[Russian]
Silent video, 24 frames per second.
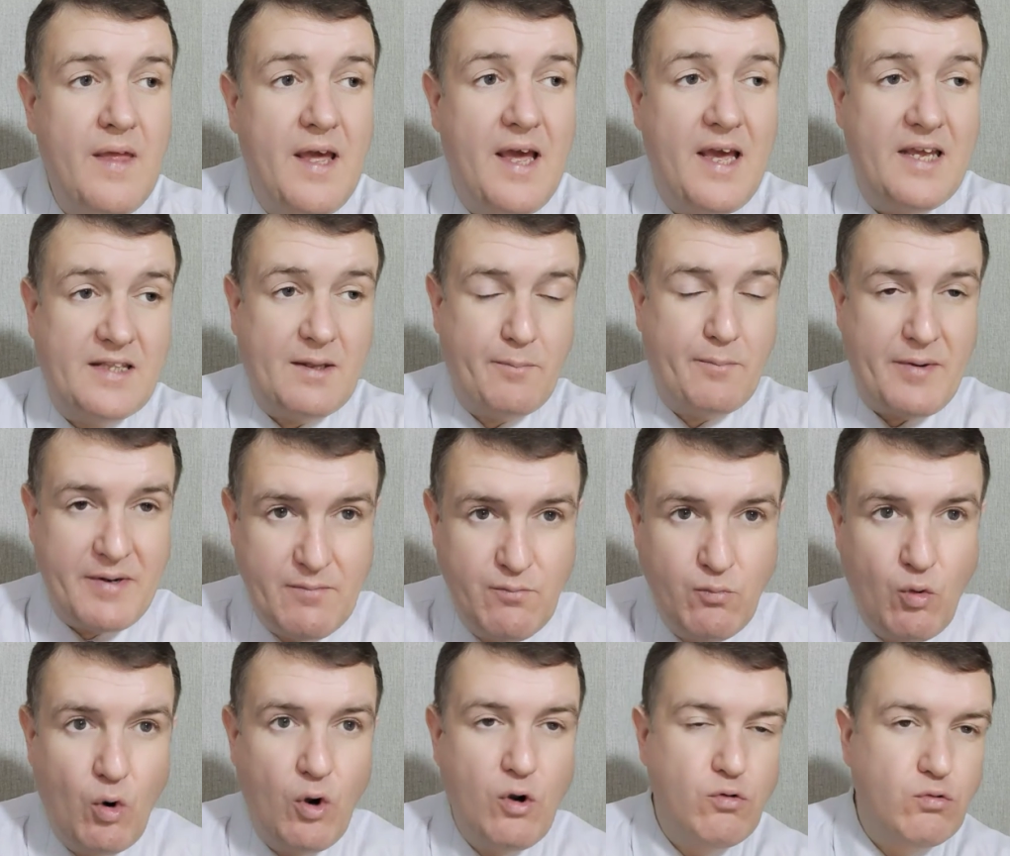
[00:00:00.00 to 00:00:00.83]
Это
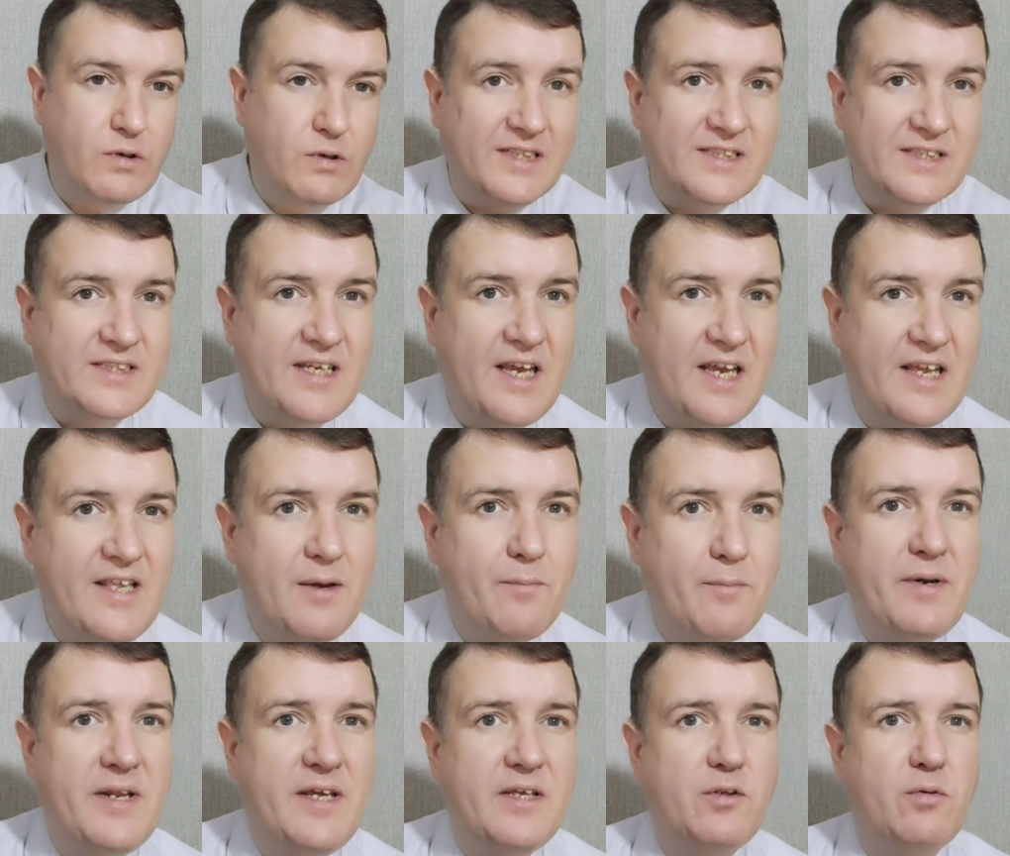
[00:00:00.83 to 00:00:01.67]
прямое указание
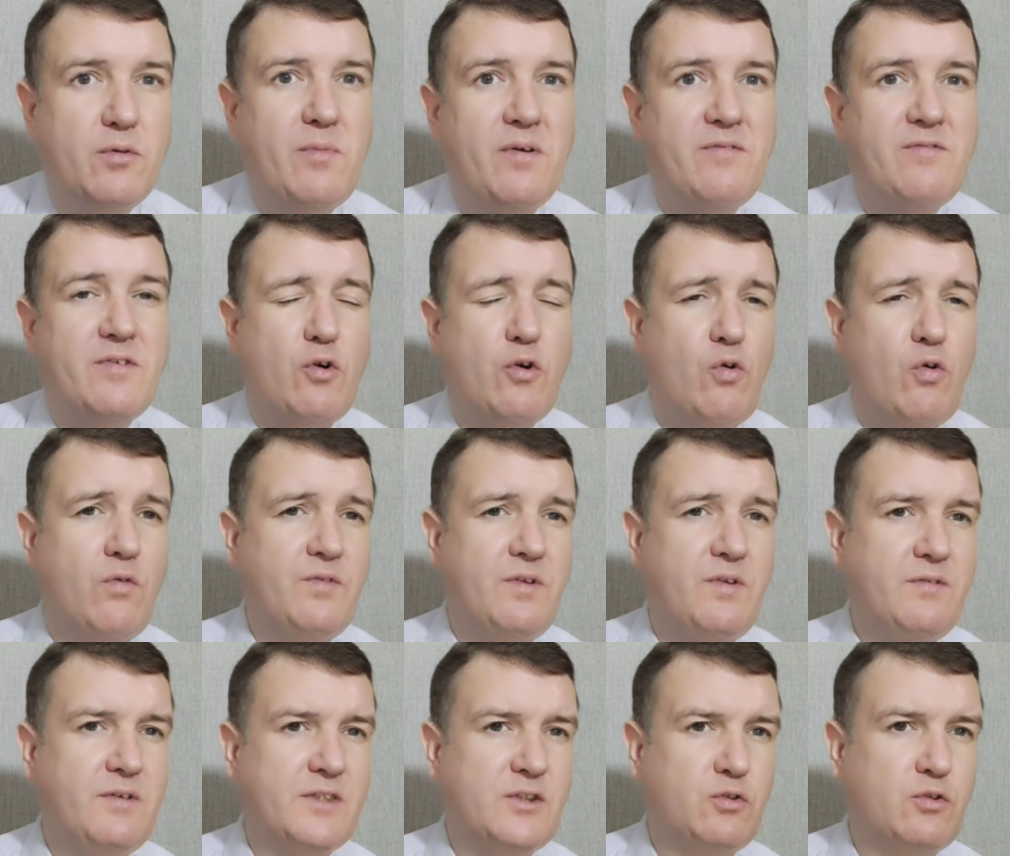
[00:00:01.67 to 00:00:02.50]
Пленума
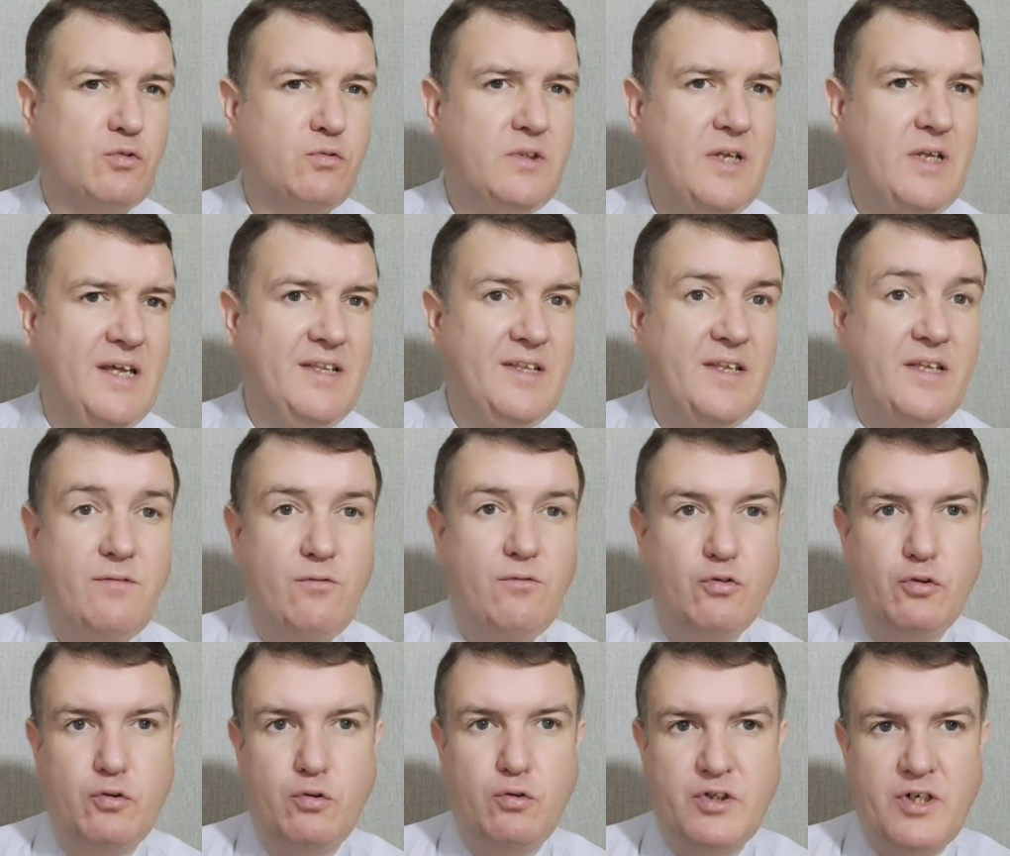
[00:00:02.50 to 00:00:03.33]
Верховного Суда, на
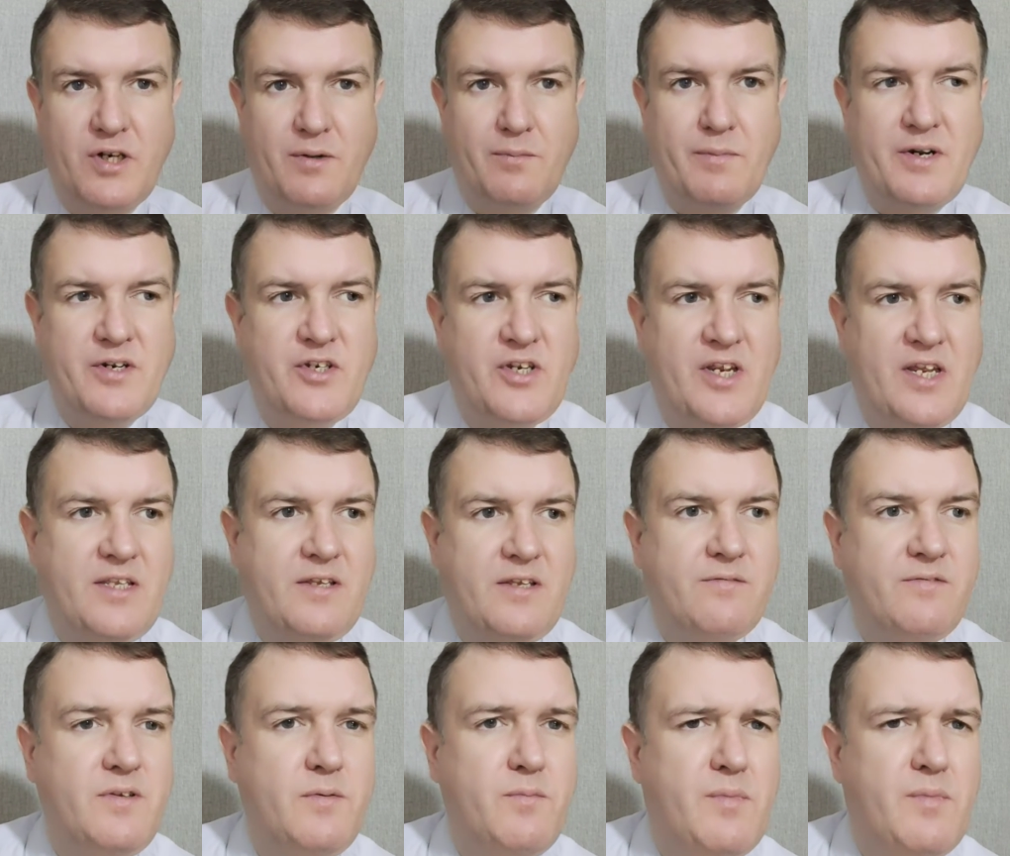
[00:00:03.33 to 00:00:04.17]
него тоже
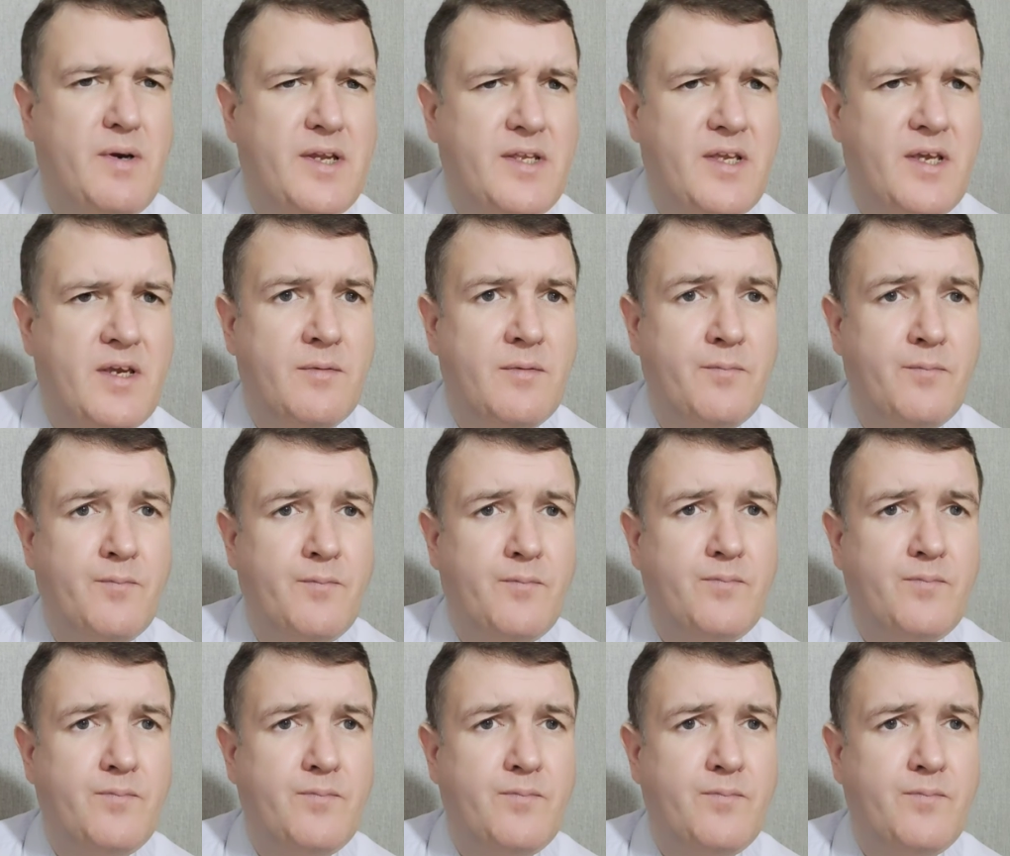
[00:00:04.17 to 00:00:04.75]
обращайте внимание.